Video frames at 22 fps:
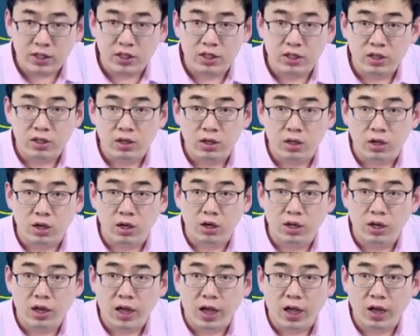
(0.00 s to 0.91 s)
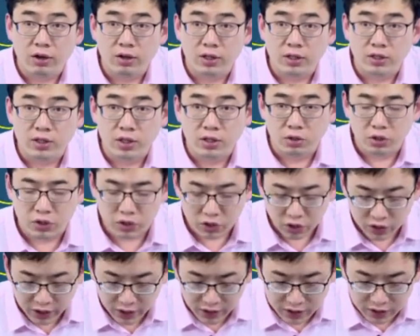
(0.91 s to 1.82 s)
一和 LAC 有一个
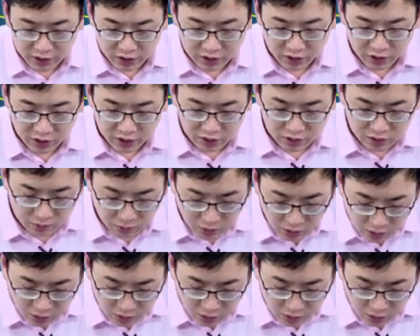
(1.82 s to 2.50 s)
交点，这个交点是什